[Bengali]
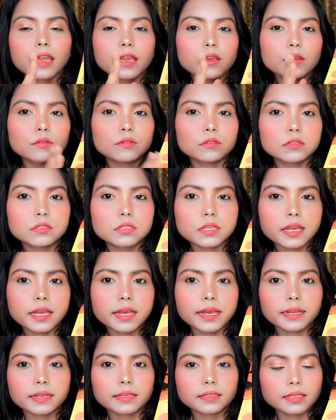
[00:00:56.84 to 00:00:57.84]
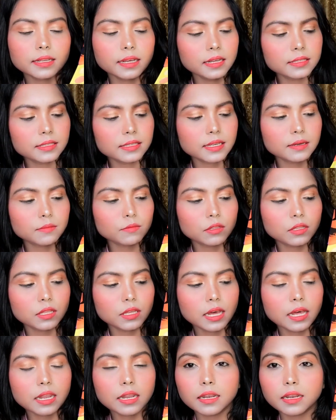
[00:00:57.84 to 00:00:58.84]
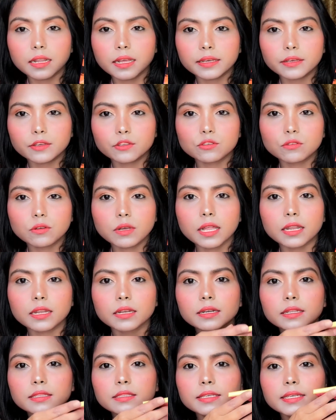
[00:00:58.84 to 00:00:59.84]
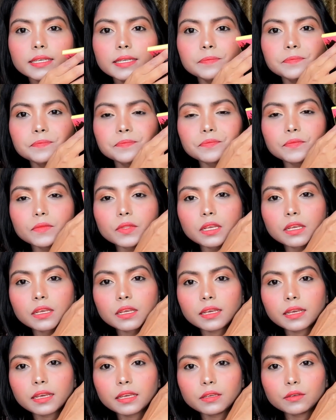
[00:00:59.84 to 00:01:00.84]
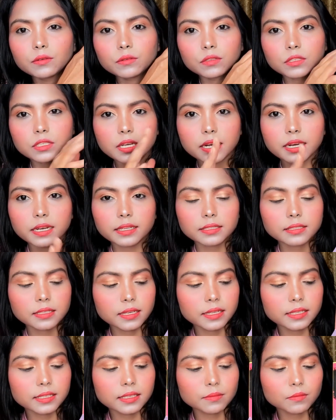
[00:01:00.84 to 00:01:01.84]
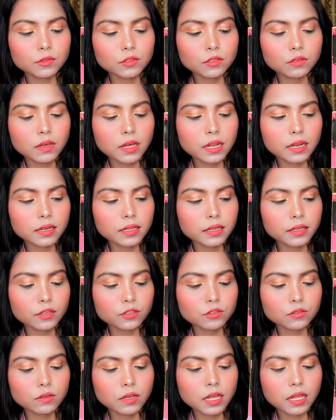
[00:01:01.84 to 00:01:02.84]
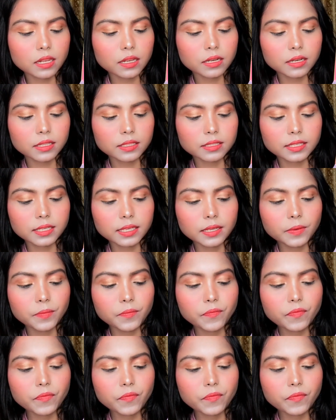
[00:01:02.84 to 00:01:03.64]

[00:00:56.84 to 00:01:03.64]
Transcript: এই হচ্ছে একটা যেটার মধ্যে হালকা কিছু কালার আছে এই হচ্ছে আরেকটা এটার মধ্যে হালকা কিছু কালার আছে